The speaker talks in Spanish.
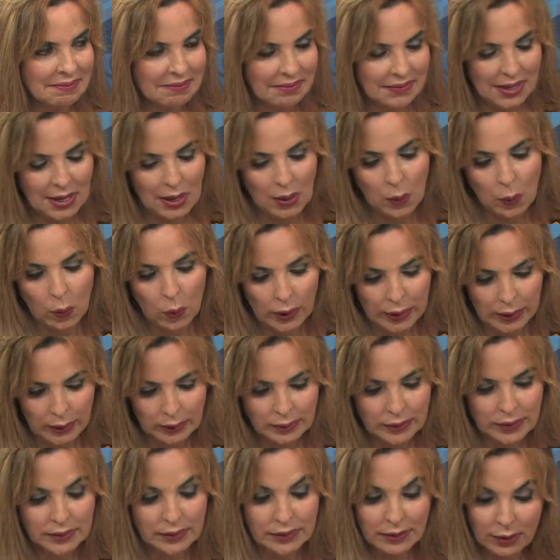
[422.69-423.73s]
Qué
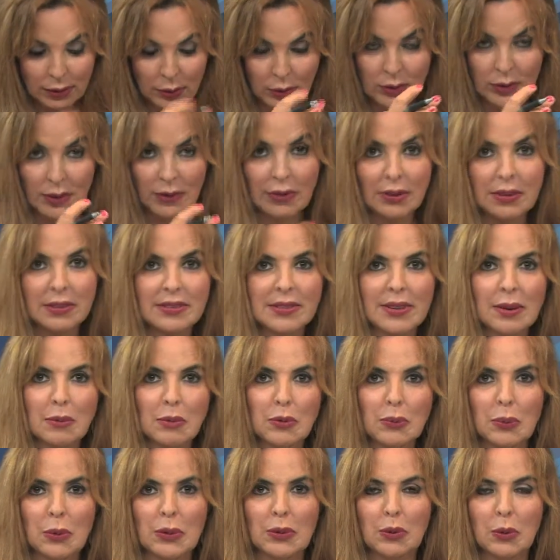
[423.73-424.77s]
bueno. Y nosotros te
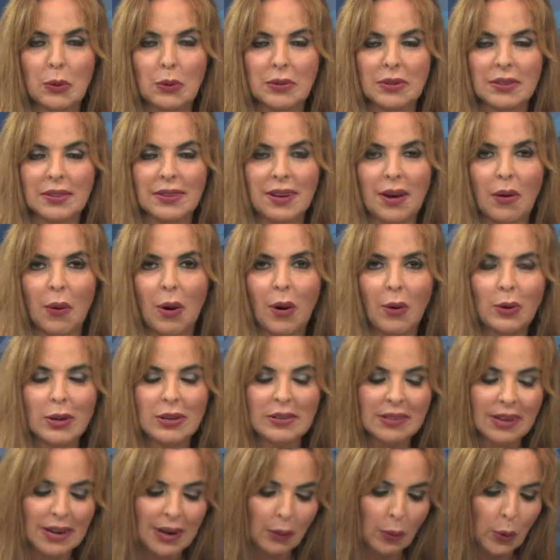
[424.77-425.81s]
felicitamos por todo ese trabajo y
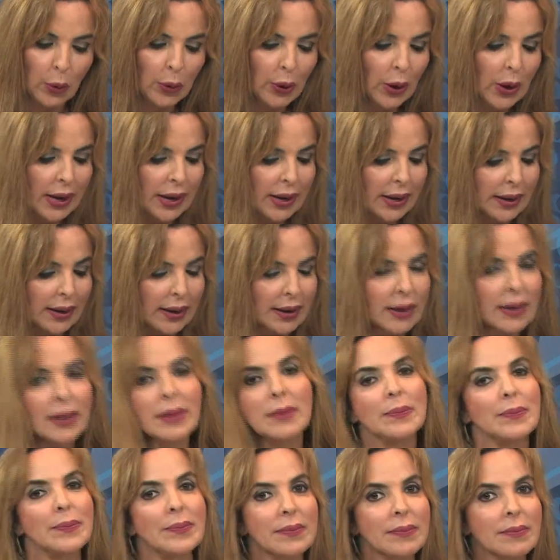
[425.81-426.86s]
esa labor.
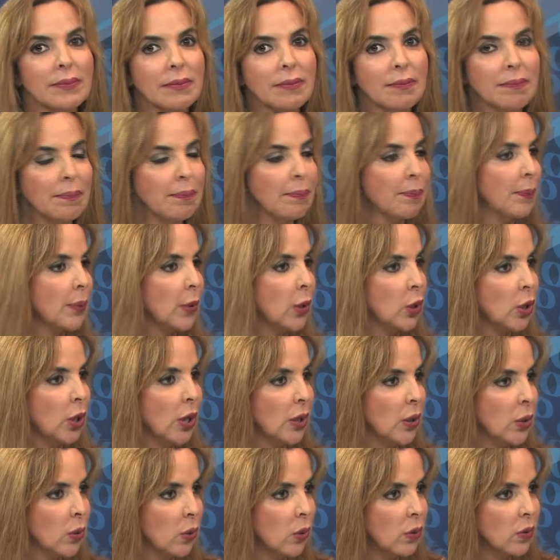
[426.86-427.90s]
Eh,
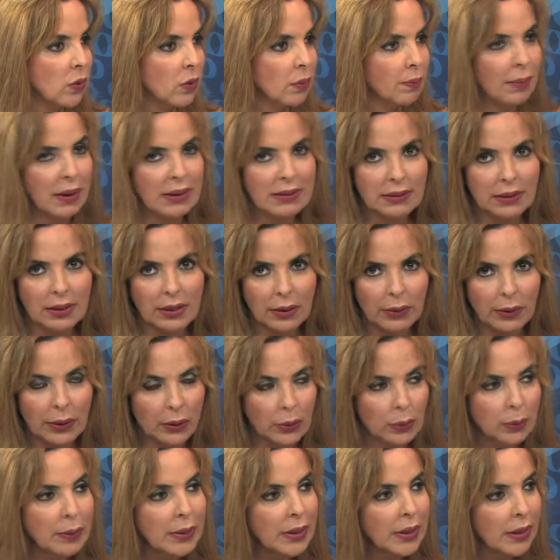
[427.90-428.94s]
proyectos, vas a
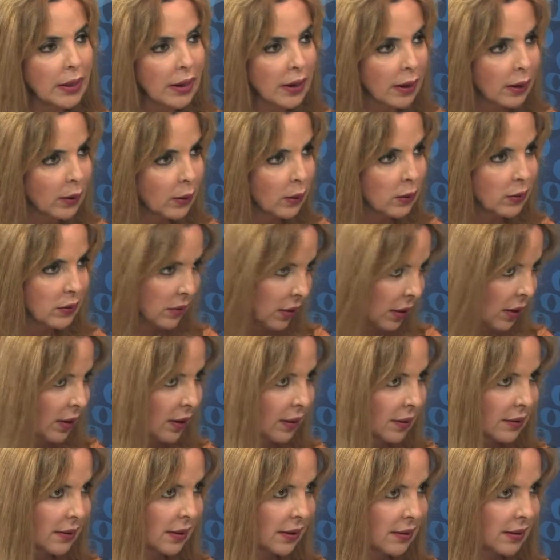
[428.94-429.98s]
grabar un video, sé
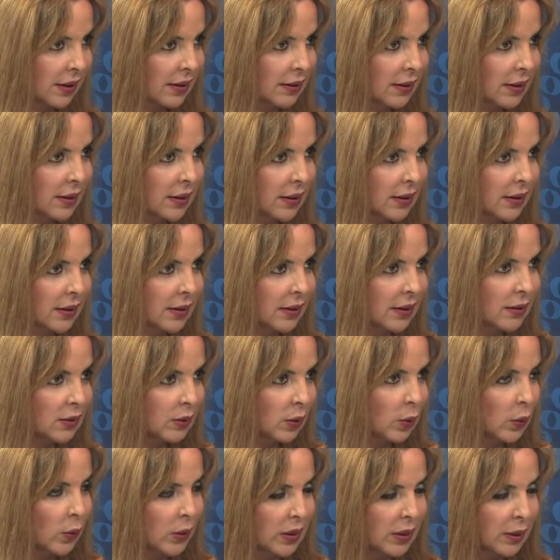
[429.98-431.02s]
que, estás en,
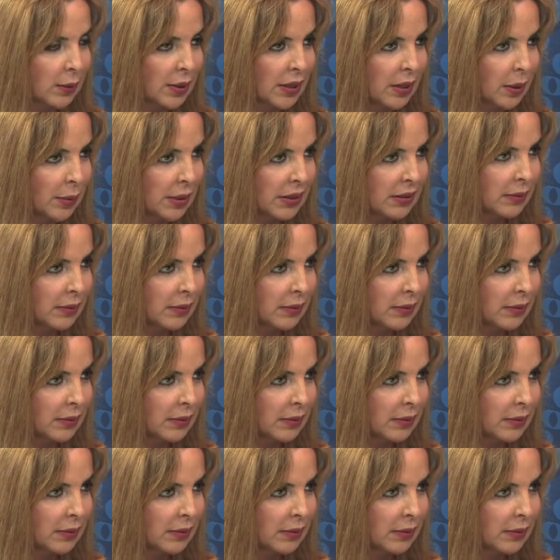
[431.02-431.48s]
eso, cuéntame qué más.